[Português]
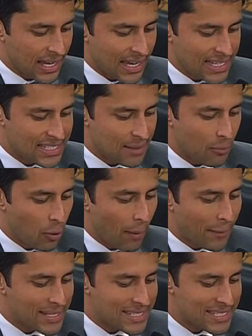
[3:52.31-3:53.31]
recebeu uma
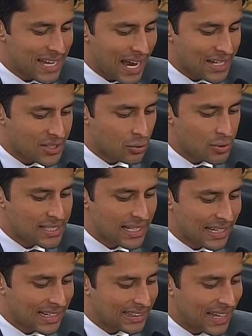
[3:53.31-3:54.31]
mensagem do
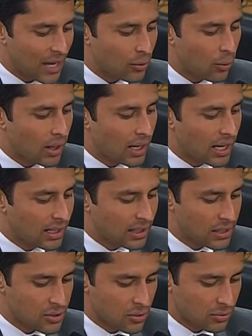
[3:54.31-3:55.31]
secretário
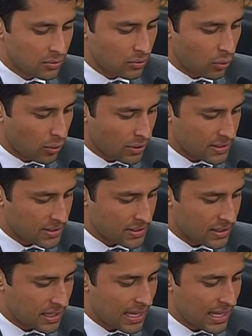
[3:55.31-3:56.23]
Anderson Torres,